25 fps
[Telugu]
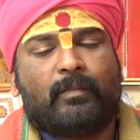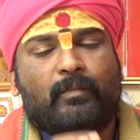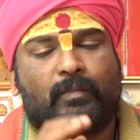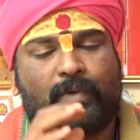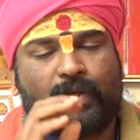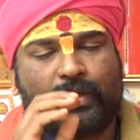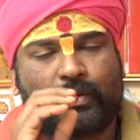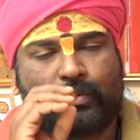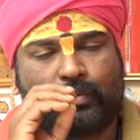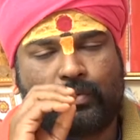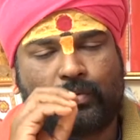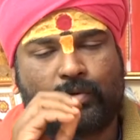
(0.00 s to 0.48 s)

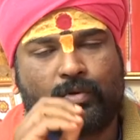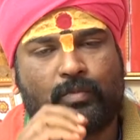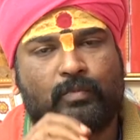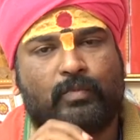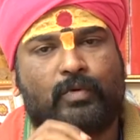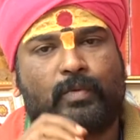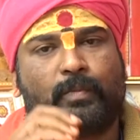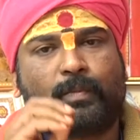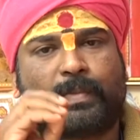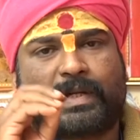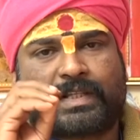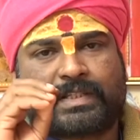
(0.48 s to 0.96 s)
మీ
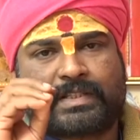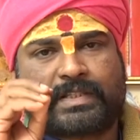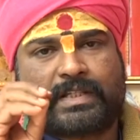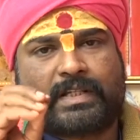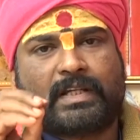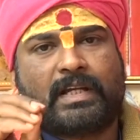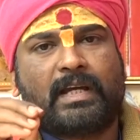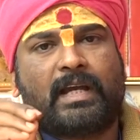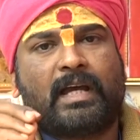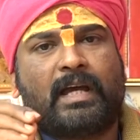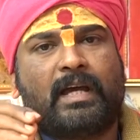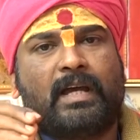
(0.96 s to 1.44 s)
కుటుంబం
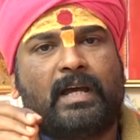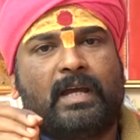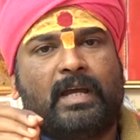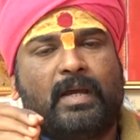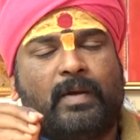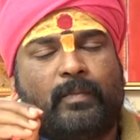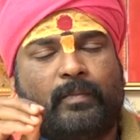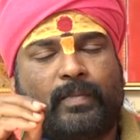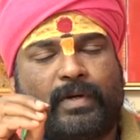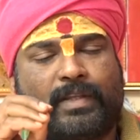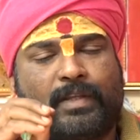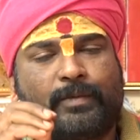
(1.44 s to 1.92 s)
పచ్చగా
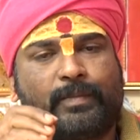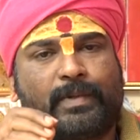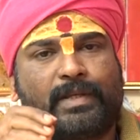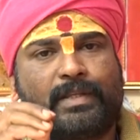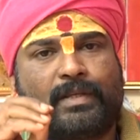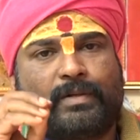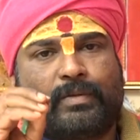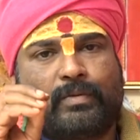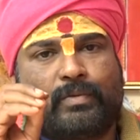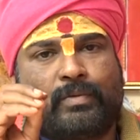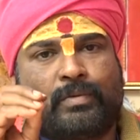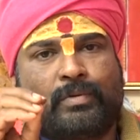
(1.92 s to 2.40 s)
పది
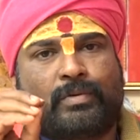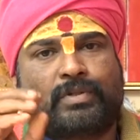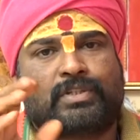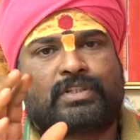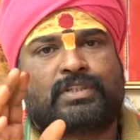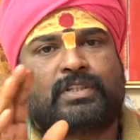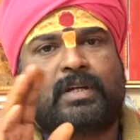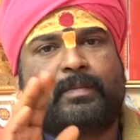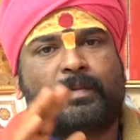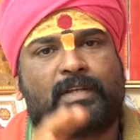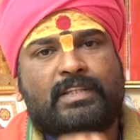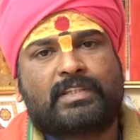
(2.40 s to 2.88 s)
పది నూరు
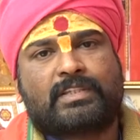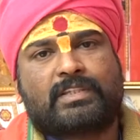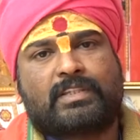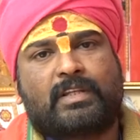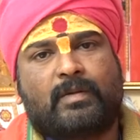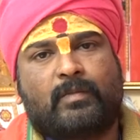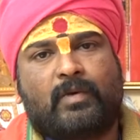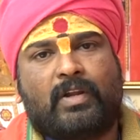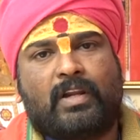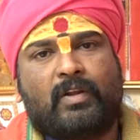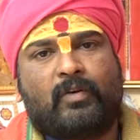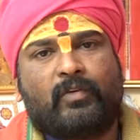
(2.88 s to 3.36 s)

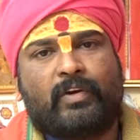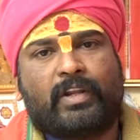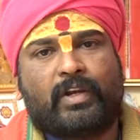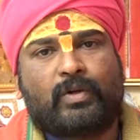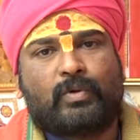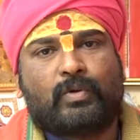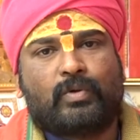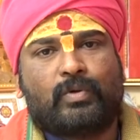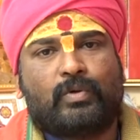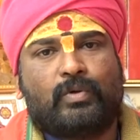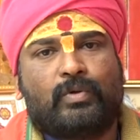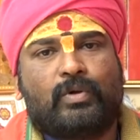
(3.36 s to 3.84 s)
సంవత్సరాల
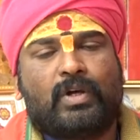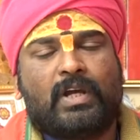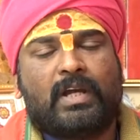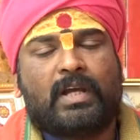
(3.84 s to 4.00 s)
వరకు